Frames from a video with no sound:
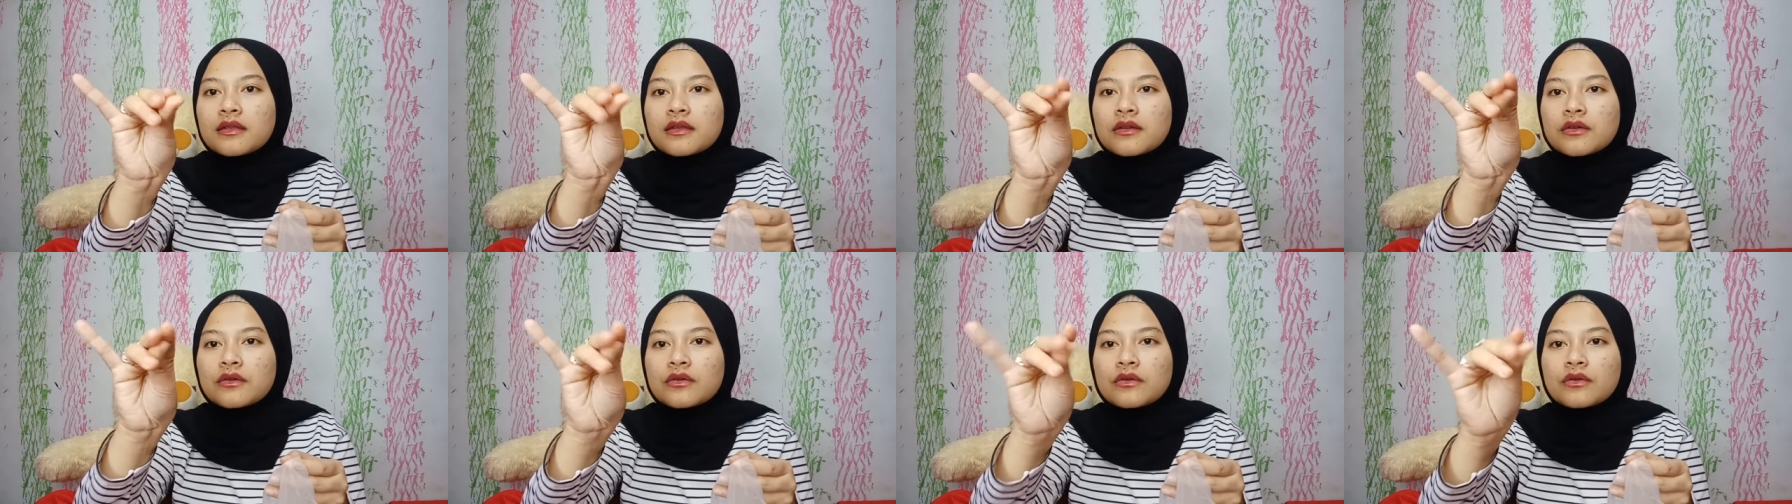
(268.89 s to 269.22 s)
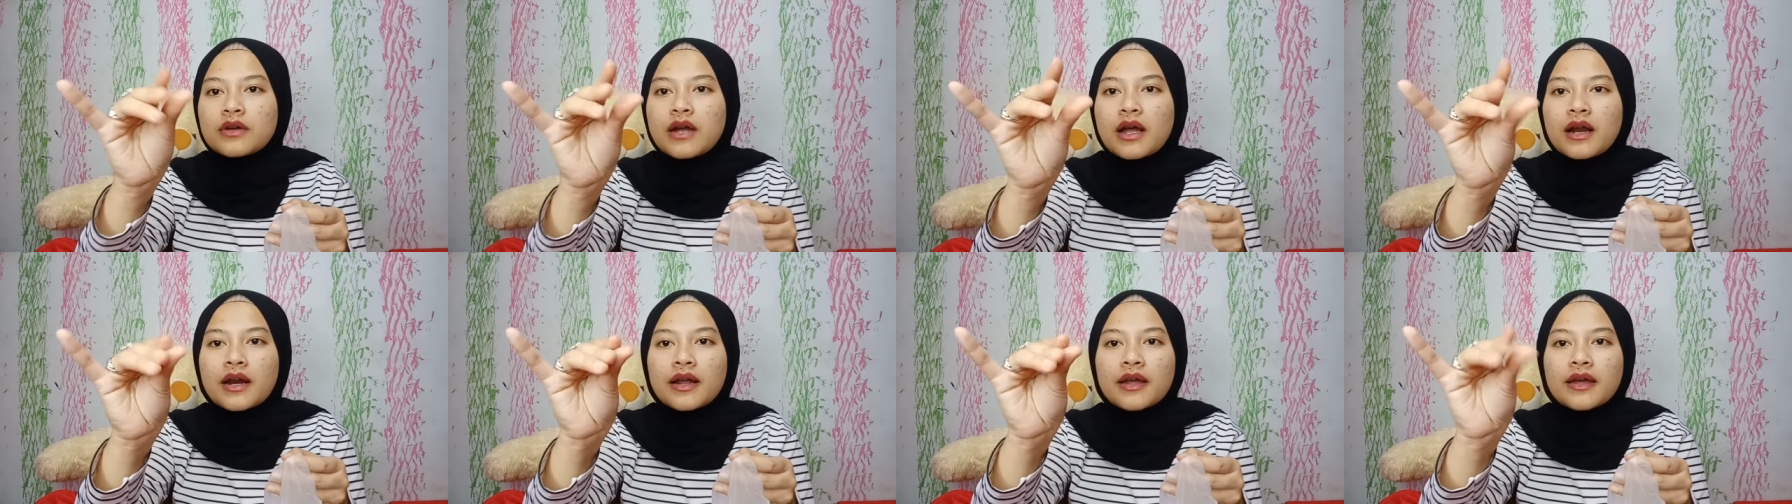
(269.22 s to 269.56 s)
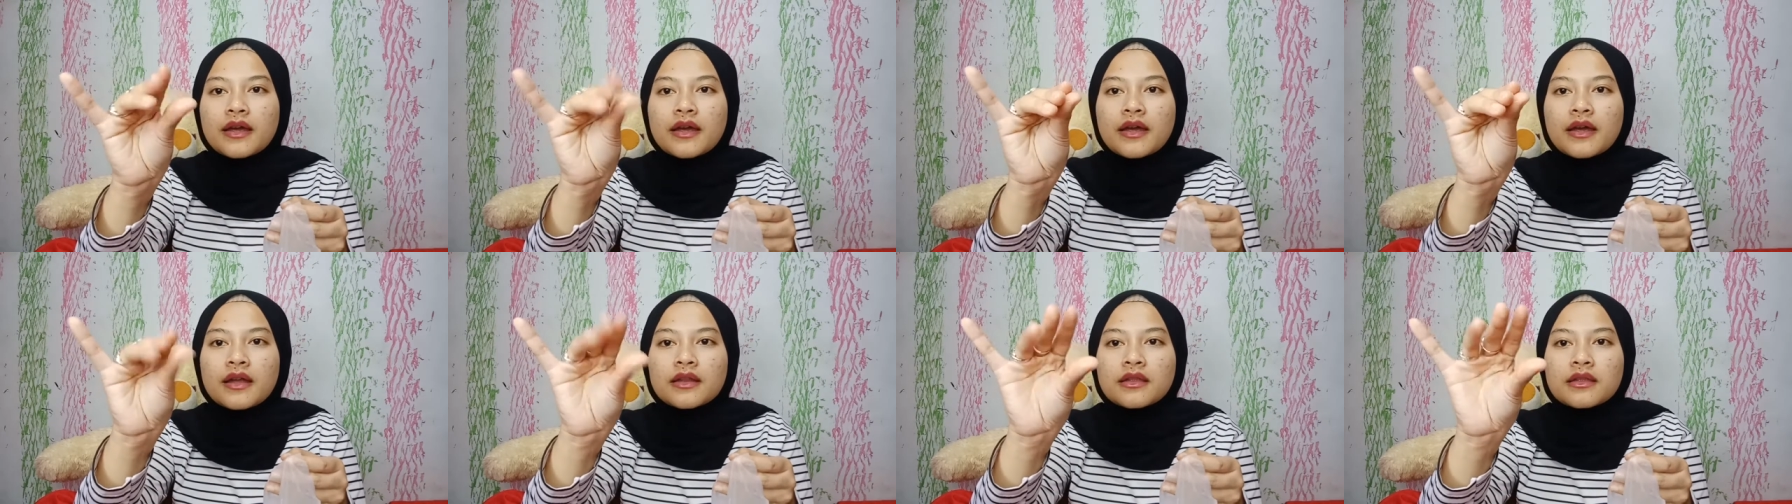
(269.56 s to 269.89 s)
tuh nggak
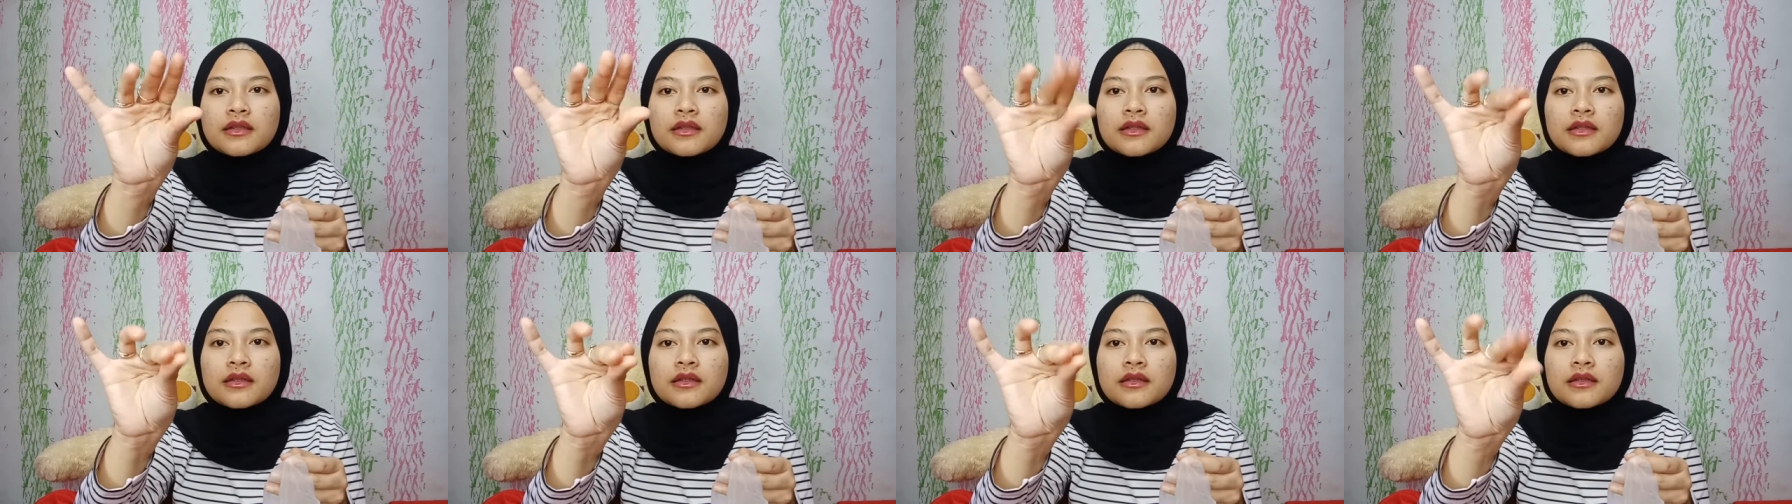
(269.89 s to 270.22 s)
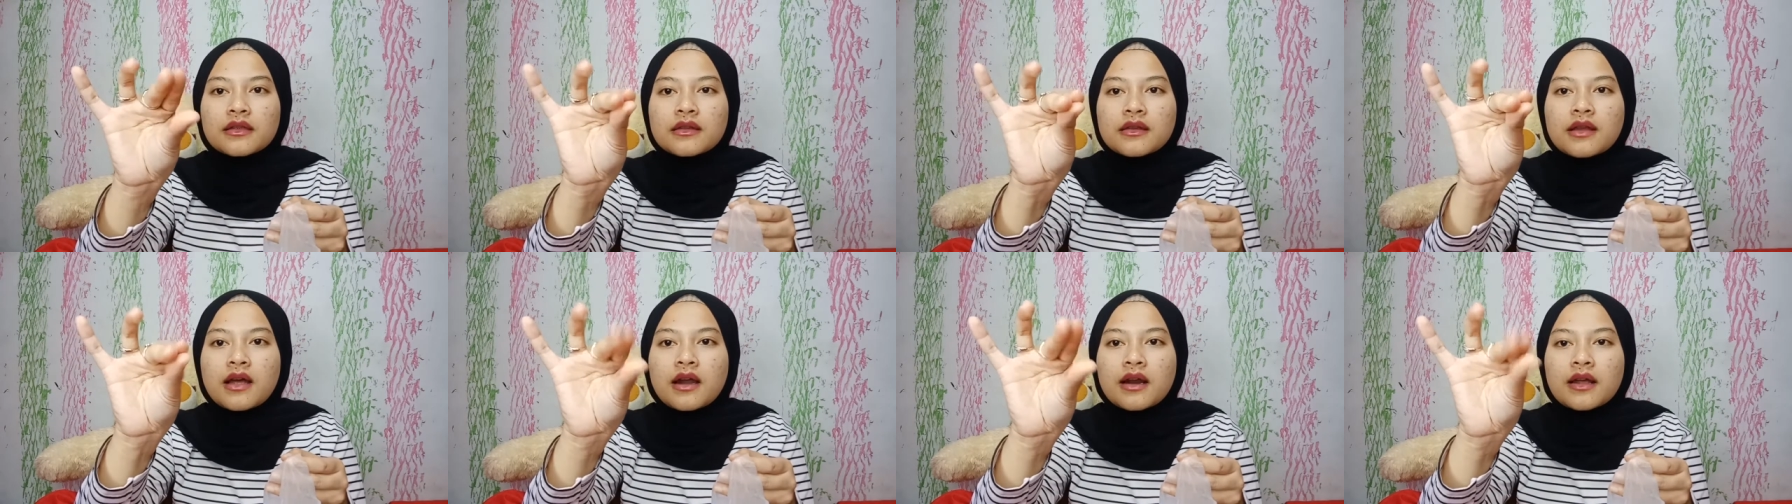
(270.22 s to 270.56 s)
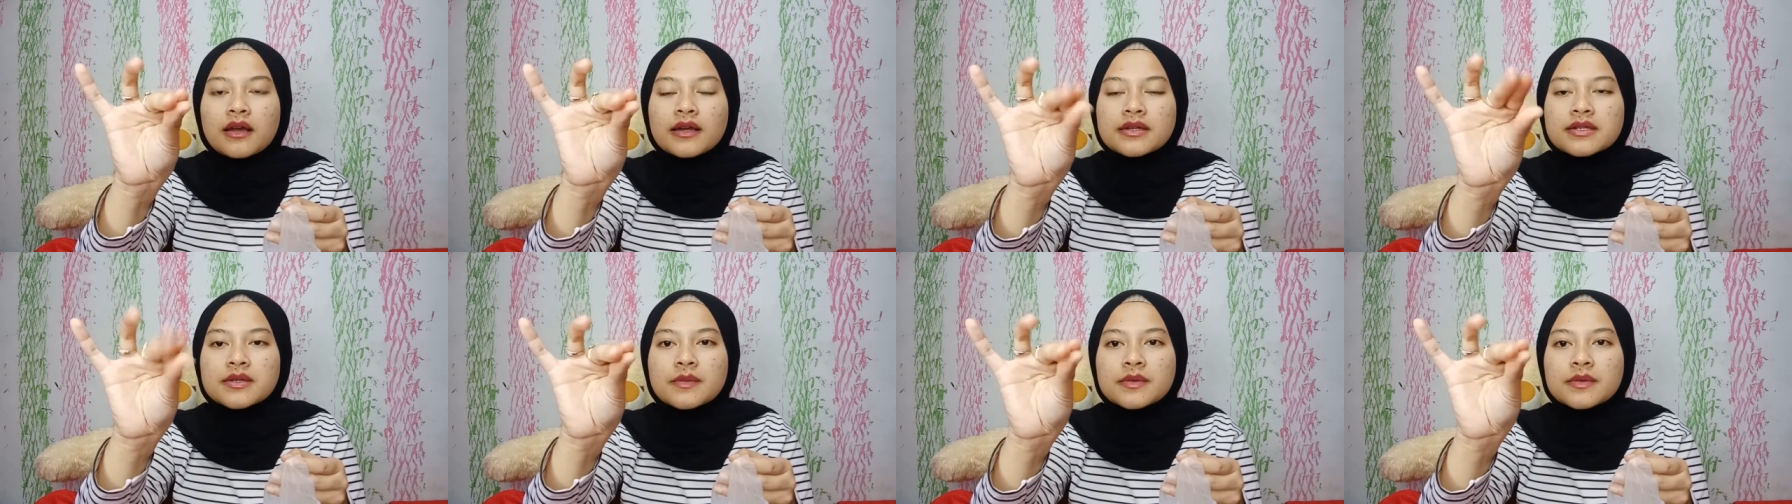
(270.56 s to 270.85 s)
lengket nggak lengket